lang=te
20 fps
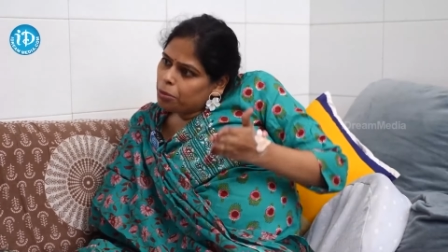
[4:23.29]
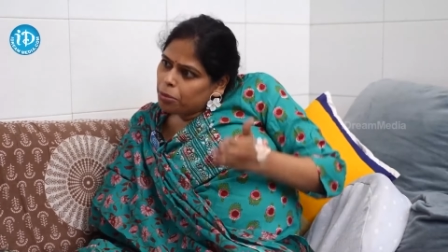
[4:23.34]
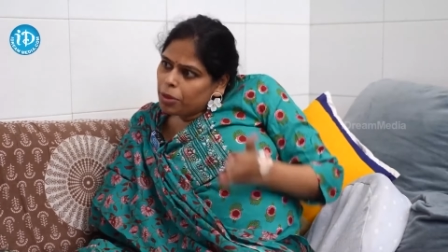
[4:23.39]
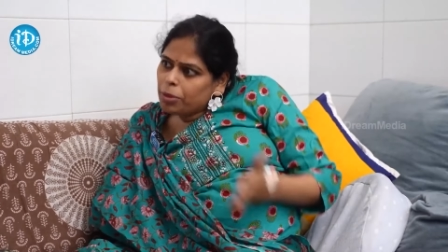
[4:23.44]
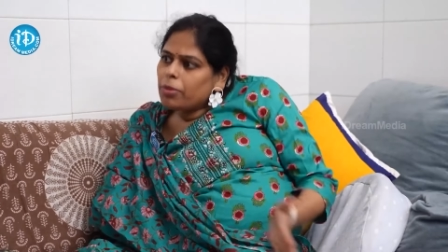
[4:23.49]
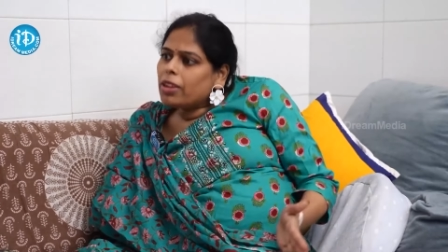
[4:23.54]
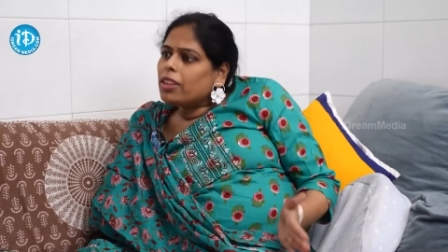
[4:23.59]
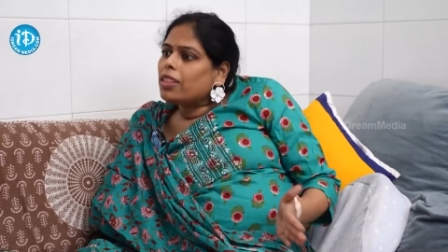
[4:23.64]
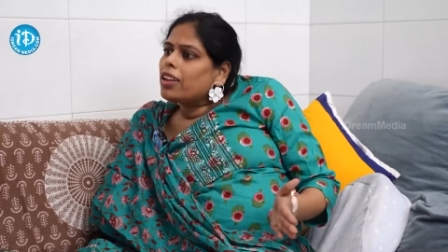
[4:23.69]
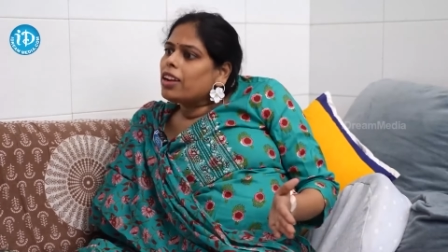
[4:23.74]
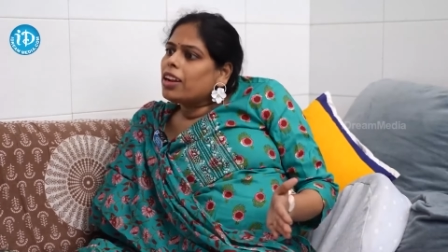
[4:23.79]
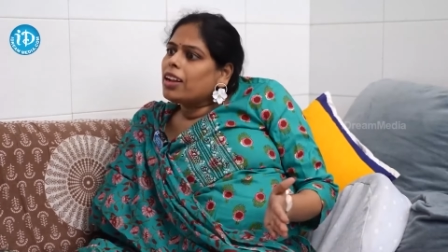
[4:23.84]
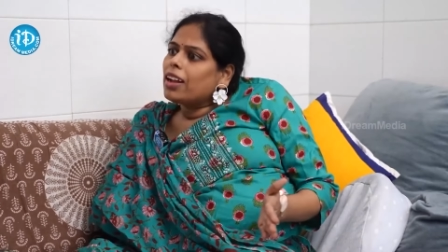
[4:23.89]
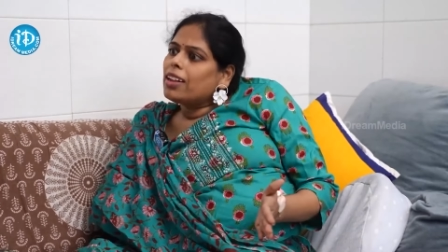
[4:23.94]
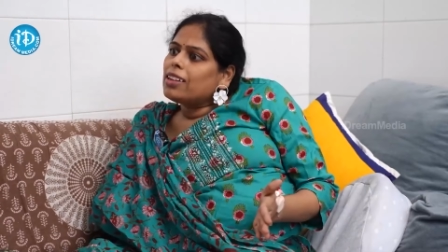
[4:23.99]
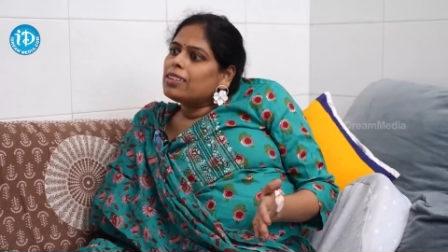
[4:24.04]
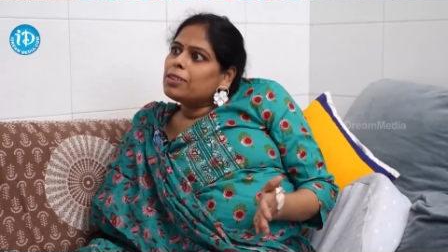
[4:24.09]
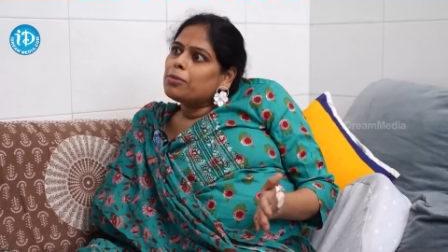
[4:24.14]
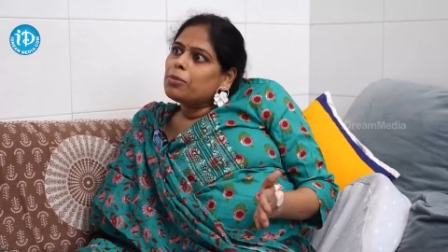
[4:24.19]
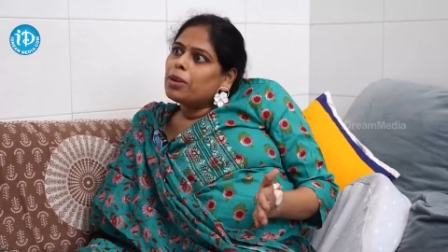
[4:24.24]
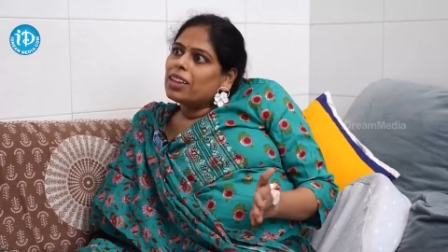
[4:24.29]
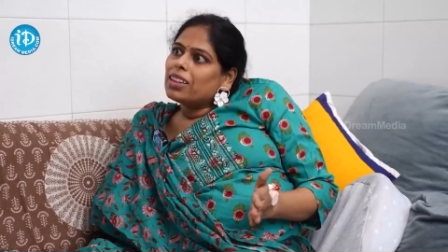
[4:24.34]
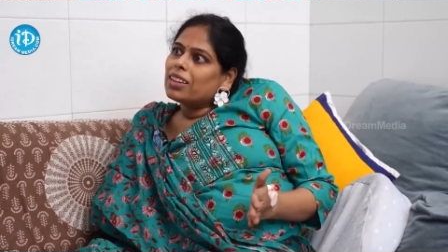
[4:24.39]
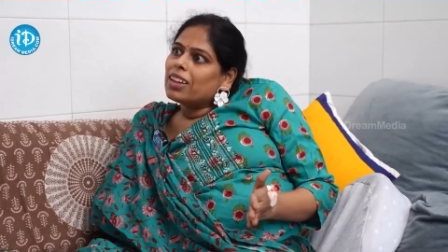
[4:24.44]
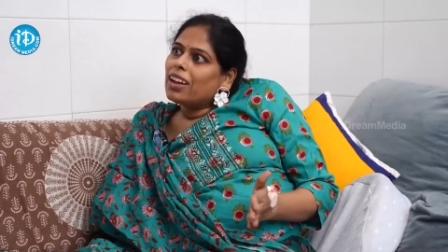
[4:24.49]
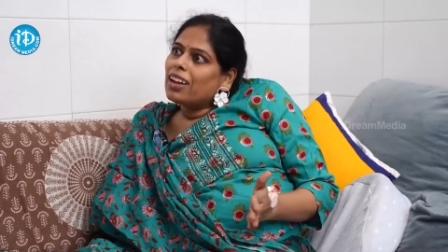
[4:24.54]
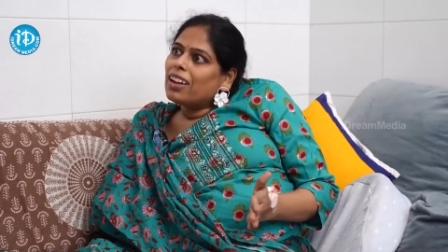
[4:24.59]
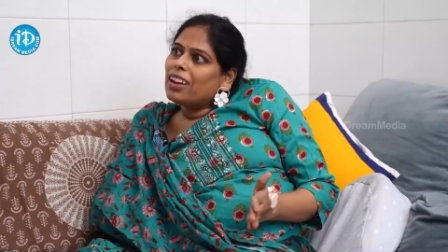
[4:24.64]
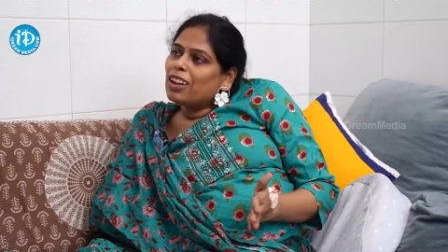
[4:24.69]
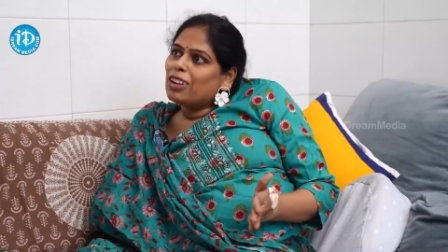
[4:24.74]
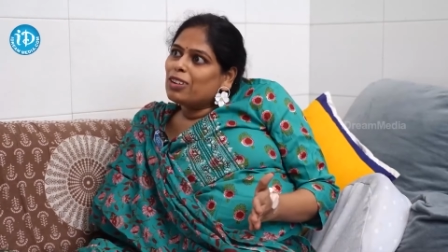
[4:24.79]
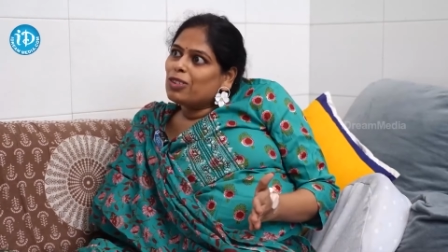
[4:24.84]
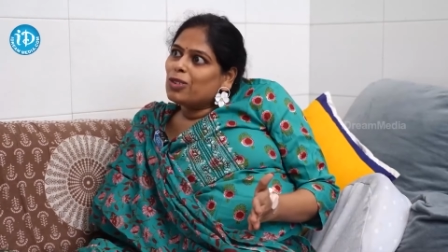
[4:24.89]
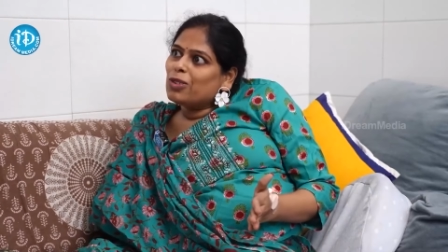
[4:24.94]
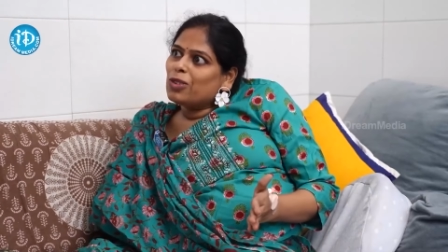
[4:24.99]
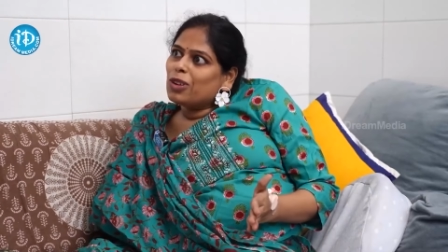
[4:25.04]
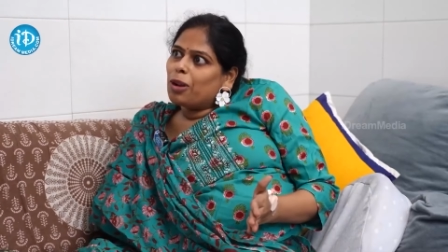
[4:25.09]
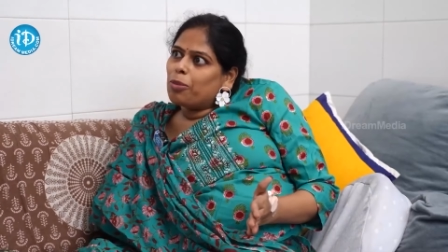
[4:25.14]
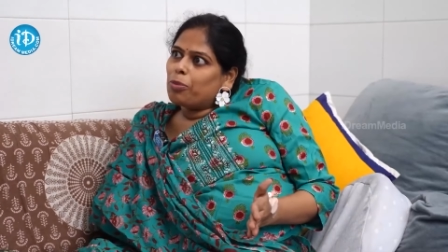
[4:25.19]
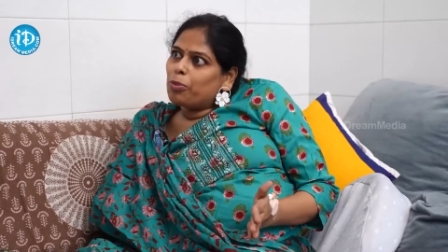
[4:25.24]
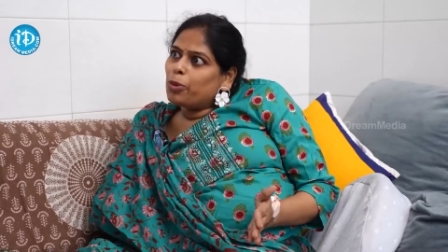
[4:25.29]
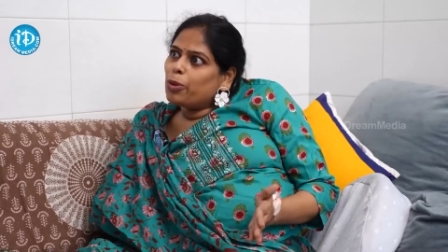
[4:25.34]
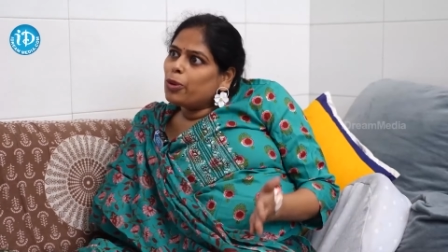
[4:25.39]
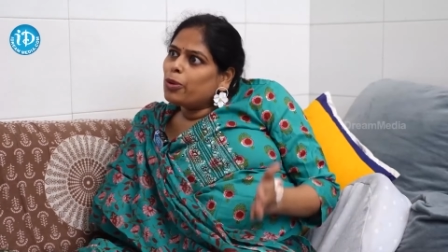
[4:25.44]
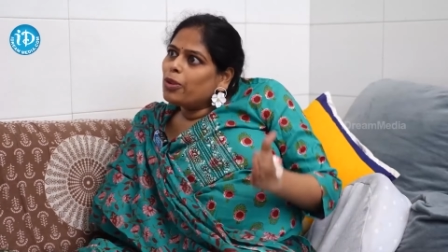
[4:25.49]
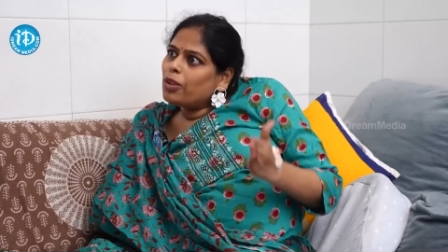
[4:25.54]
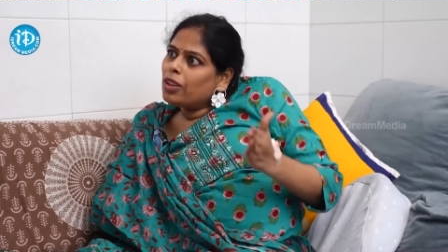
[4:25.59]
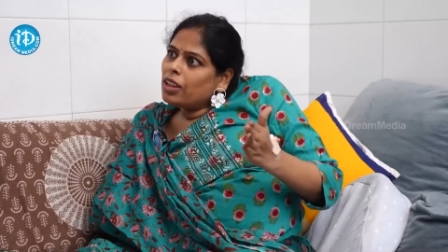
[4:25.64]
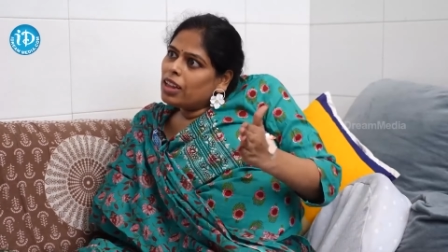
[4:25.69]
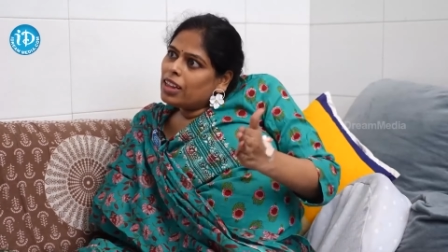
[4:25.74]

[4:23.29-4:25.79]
మేమిద్దరు కలిసి బతకాలనుకున్నప్పుడు